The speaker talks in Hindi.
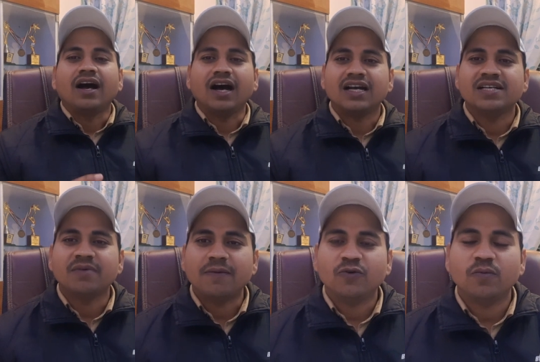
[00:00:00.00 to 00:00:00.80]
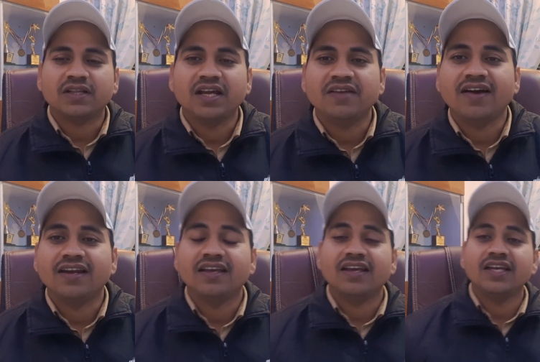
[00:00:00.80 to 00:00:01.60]
आज हम आपको बताने
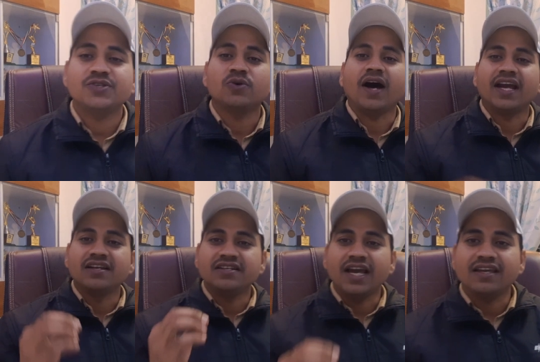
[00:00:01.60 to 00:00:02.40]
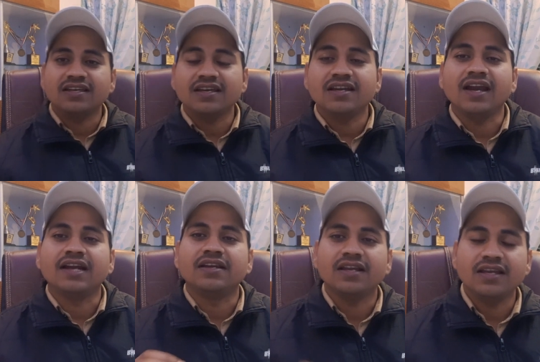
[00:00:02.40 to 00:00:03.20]
वाले हैं जो आईटीआई की
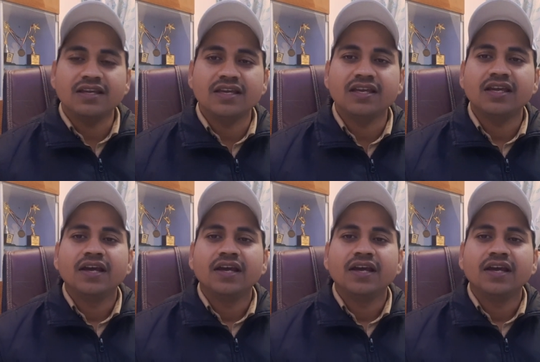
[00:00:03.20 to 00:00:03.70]
डिग्री की